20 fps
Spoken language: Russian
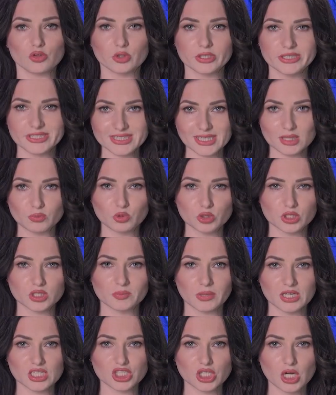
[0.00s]
Но если
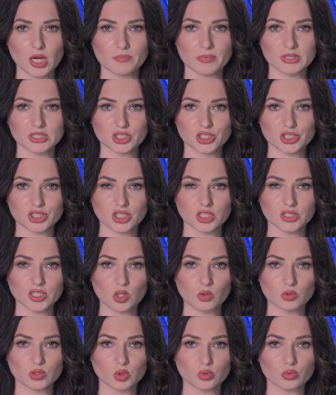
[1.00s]
будет большая поддержка
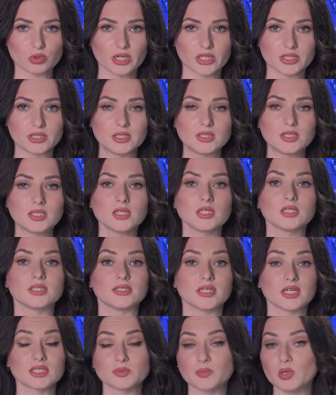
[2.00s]
народа Украины,
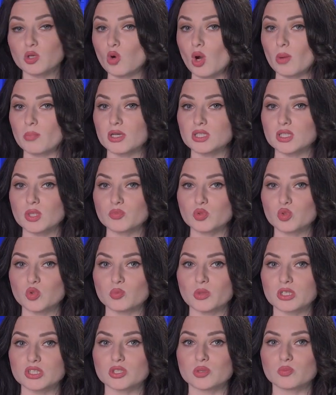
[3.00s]
я смогу об этом
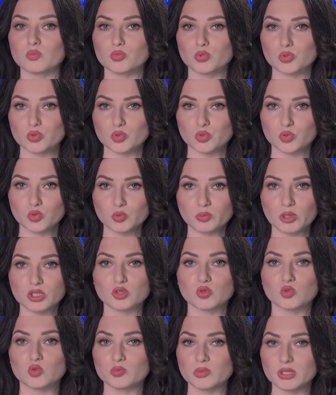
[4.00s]
думать. Буду
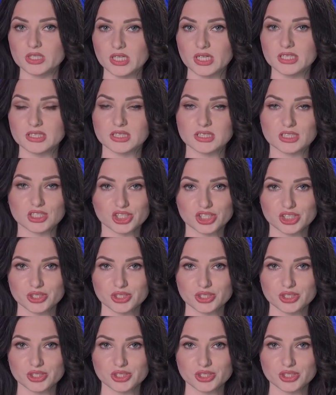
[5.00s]
думать, у меня есть